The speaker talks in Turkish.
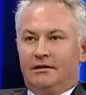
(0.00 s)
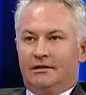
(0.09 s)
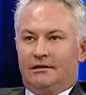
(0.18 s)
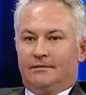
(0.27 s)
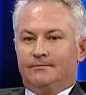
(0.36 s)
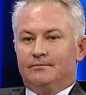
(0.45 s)

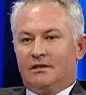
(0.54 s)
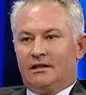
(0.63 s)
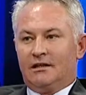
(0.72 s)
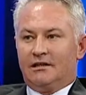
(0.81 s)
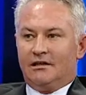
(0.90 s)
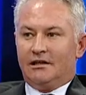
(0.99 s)
e,
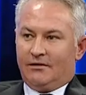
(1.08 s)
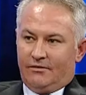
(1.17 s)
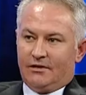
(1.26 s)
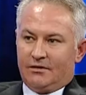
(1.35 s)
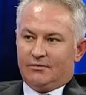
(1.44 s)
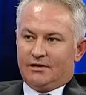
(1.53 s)
Kril
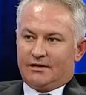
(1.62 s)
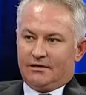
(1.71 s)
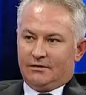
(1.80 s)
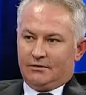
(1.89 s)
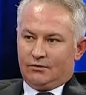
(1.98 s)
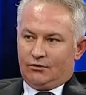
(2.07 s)

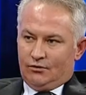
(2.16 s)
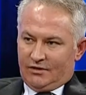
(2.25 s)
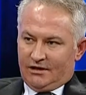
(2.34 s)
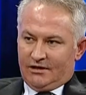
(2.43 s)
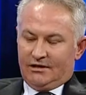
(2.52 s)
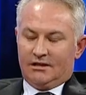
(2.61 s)
alfabesi
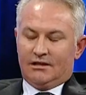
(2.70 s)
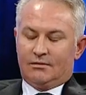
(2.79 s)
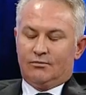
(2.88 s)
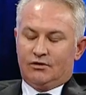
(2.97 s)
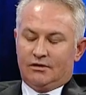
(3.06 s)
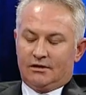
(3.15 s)
Türkiye
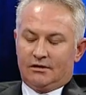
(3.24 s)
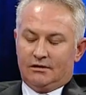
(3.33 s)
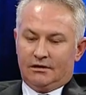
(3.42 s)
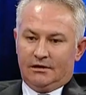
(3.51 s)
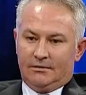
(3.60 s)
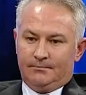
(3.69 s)

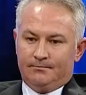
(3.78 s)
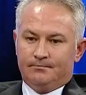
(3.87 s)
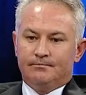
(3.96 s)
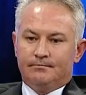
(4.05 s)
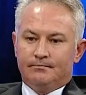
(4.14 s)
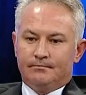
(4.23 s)
diasporasında
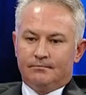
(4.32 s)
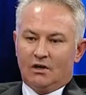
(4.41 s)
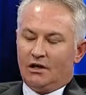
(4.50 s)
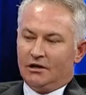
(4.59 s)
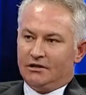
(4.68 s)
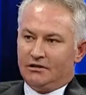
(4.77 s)

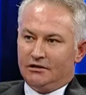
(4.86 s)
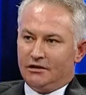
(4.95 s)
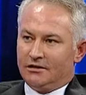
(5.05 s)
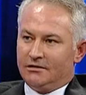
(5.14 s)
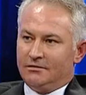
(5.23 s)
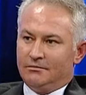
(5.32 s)

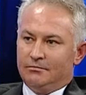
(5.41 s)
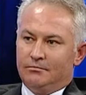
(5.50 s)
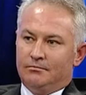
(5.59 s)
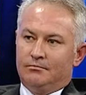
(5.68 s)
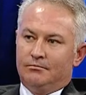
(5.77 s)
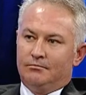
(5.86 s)
aydınların
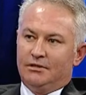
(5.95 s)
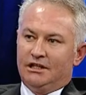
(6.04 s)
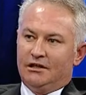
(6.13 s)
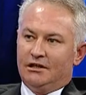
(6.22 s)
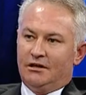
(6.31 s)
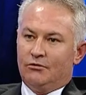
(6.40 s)
bir
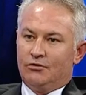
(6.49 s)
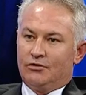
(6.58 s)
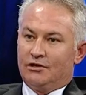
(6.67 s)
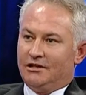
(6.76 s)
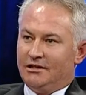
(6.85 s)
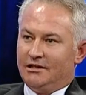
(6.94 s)

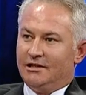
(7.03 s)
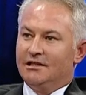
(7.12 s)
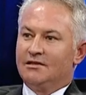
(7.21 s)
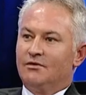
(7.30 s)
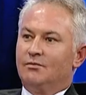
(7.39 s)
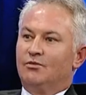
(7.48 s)
yavuç
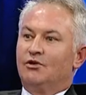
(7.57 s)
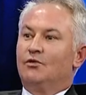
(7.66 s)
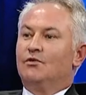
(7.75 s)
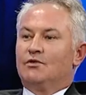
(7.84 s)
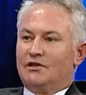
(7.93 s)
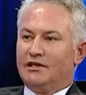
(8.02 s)
idealist ve
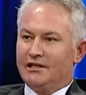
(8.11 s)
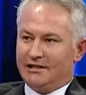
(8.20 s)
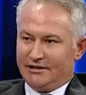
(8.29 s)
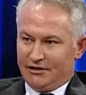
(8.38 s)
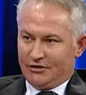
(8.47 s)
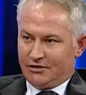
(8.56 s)

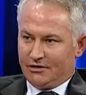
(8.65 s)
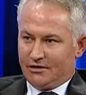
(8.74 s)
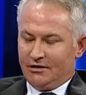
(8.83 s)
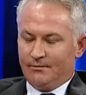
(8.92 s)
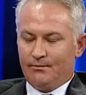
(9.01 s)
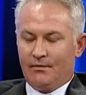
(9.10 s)
profesyonelin
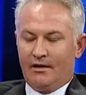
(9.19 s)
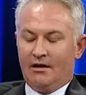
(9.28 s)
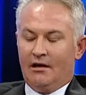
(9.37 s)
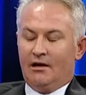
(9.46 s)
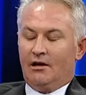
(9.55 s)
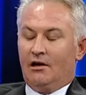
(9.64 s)
dışında
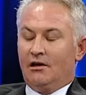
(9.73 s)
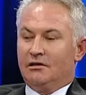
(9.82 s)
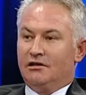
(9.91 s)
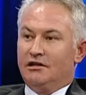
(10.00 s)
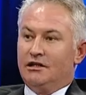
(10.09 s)
halkın